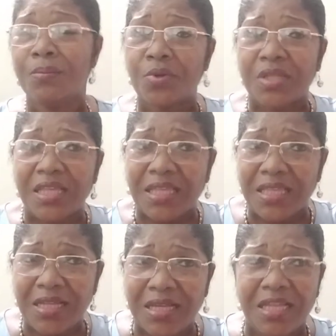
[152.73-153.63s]
porque
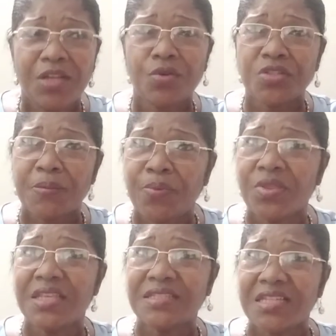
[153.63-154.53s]
inglés no se
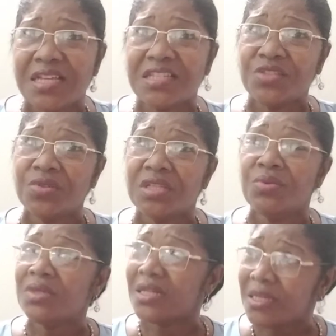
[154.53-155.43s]
puede enseñar si no
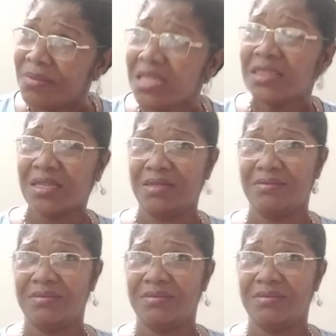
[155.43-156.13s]
tiene una herramienta.